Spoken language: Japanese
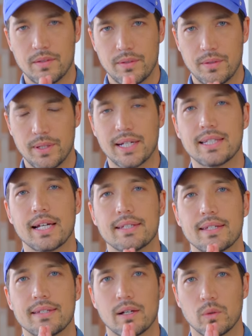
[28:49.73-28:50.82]
それが大
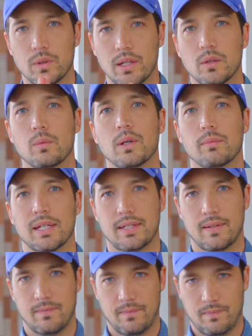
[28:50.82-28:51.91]
切なことだと思います。